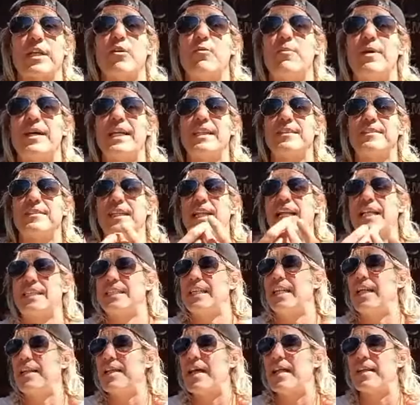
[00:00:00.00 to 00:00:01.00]
humana
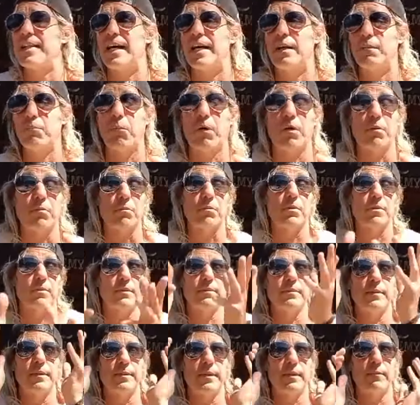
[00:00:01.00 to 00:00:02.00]
trasladada, bueno,
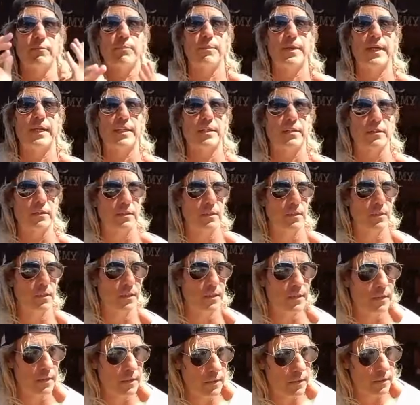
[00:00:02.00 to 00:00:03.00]
a un perro,
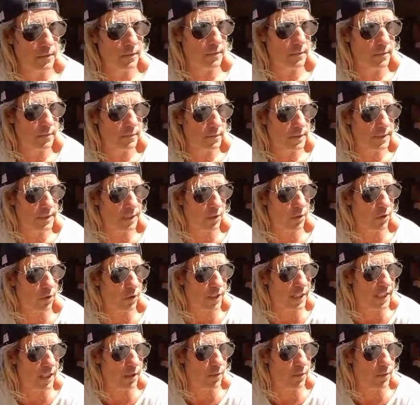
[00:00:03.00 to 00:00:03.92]
psicología